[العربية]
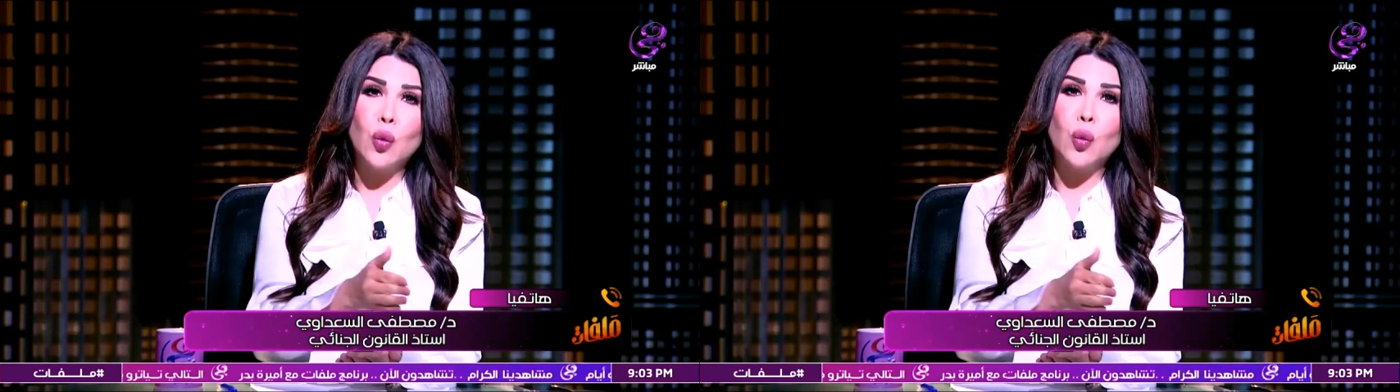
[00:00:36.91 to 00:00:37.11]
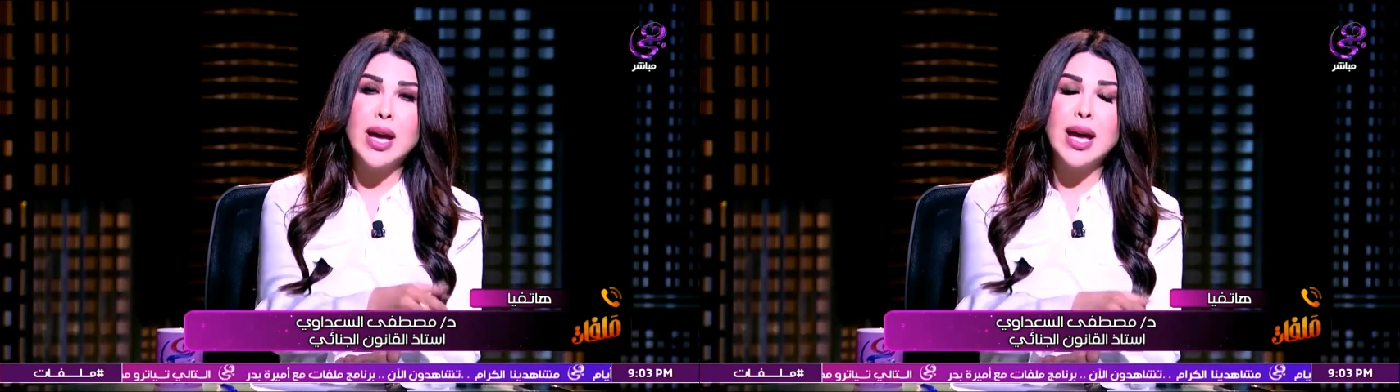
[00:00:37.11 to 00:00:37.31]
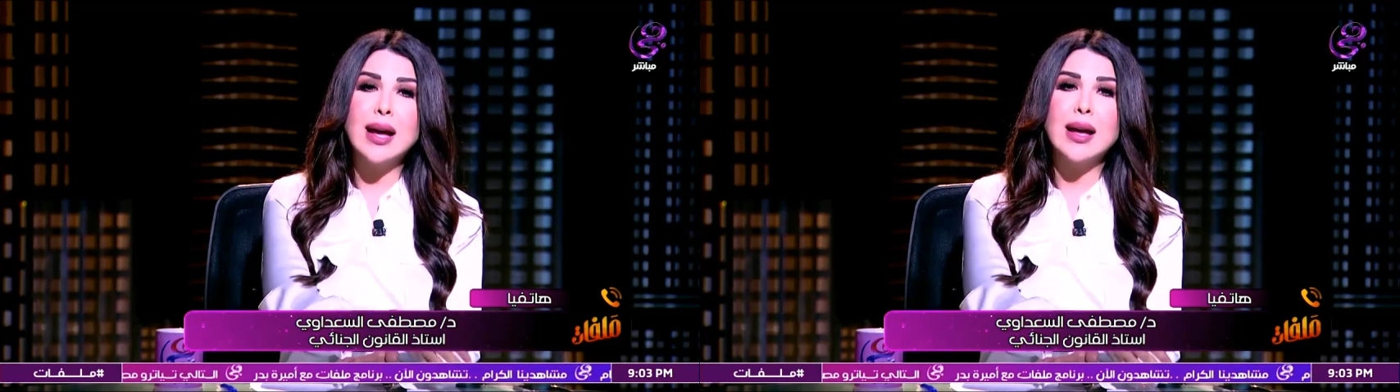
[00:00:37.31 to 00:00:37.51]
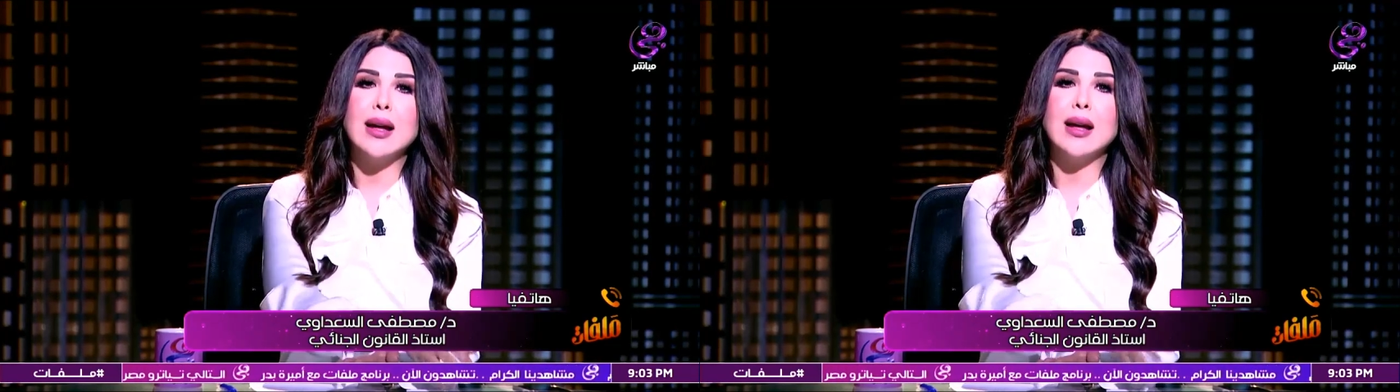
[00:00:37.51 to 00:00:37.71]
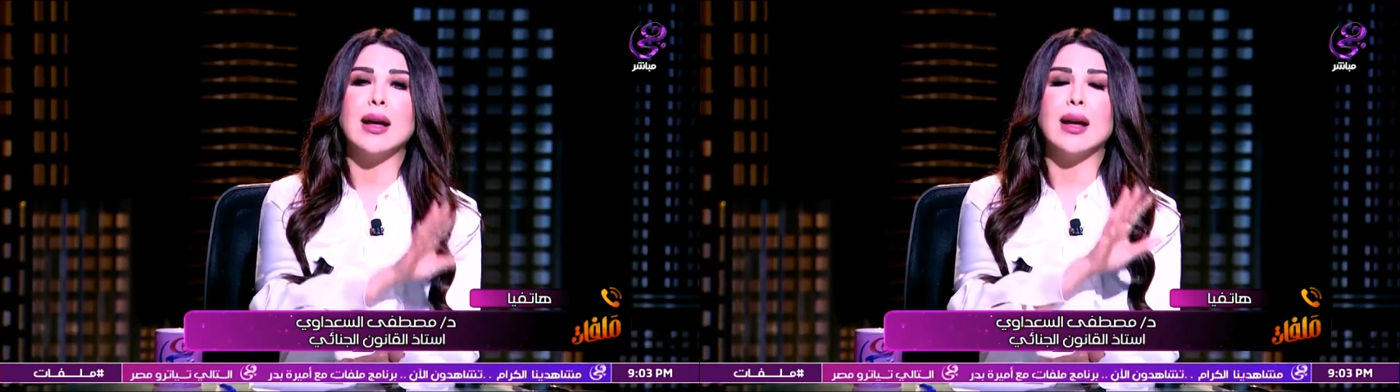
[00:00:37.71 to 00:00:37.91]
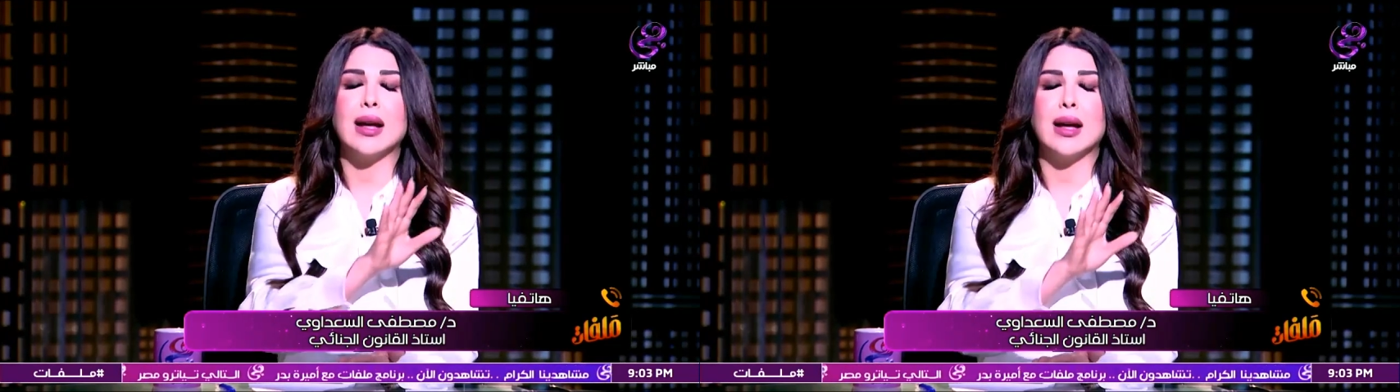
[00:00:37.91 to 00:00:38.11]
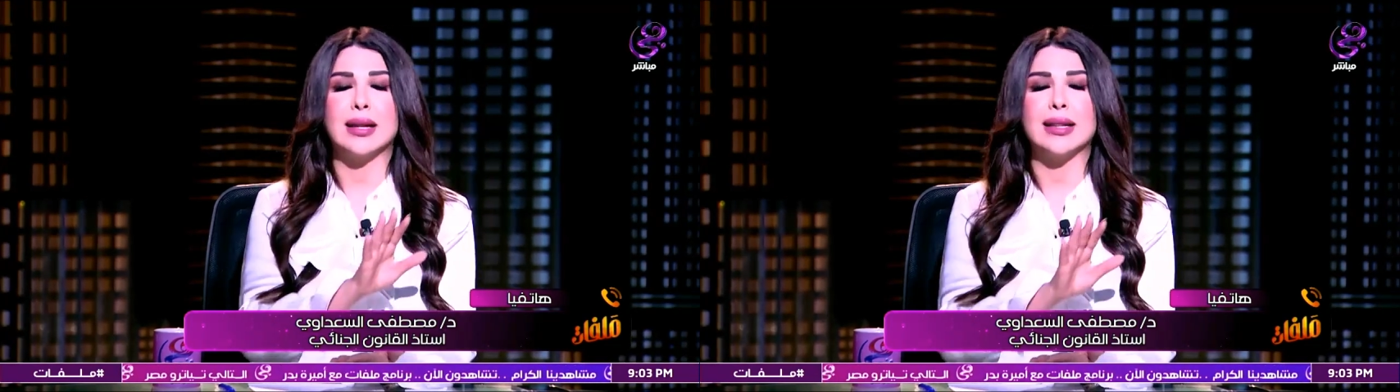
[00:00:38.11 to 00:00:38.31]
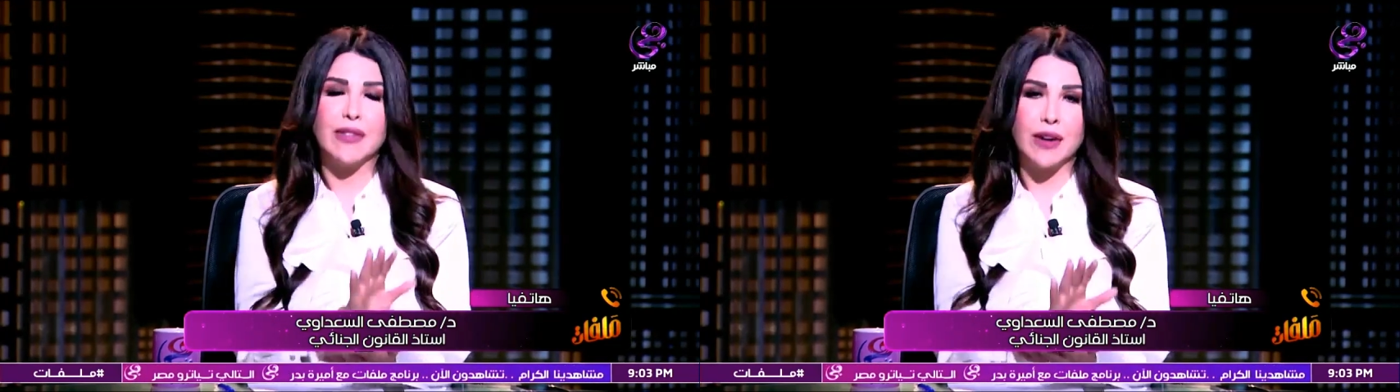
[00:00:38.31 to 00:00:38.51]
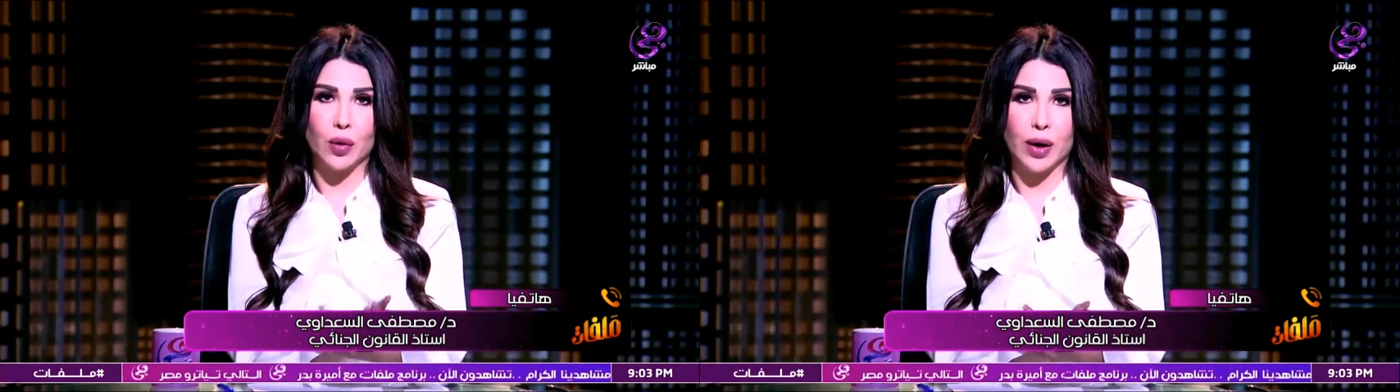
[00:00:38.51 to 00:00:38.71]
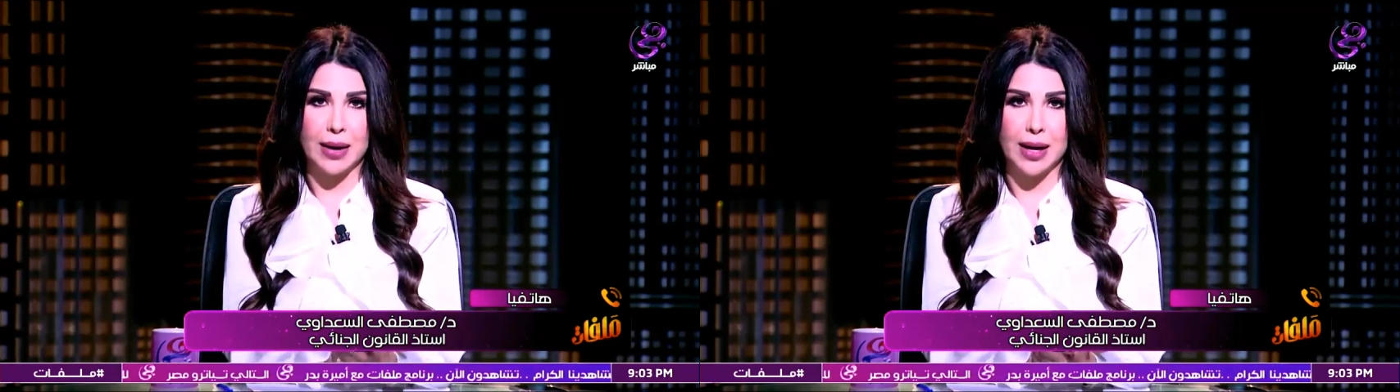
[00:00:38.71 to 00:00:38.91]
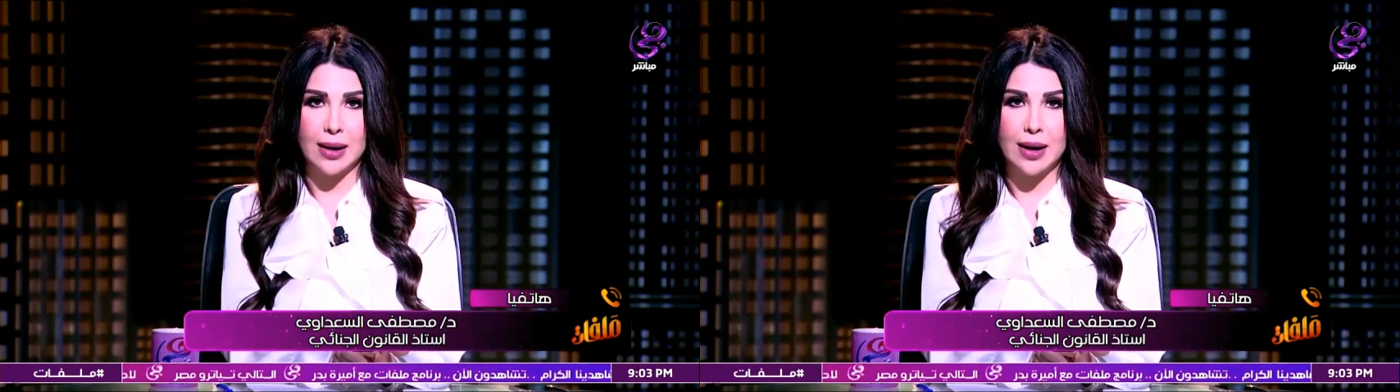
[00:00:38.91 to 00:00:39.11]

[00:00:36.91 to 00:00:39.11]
ودفنه آه، آه، كمان